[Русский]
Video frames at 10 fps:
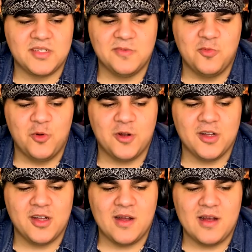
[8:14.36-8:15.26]
звук
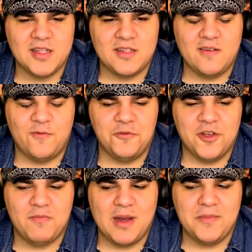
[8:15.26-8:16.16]
э,
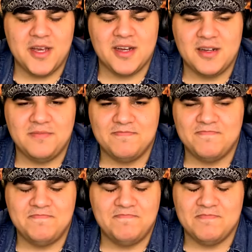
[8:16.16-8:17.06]
телефонных помех
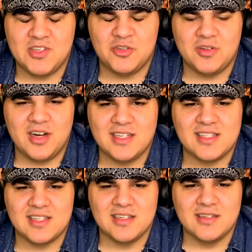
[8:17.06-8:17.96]
еще и
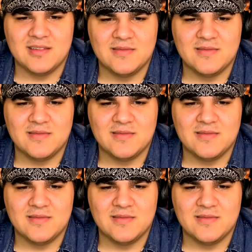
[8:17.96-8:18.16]
рации.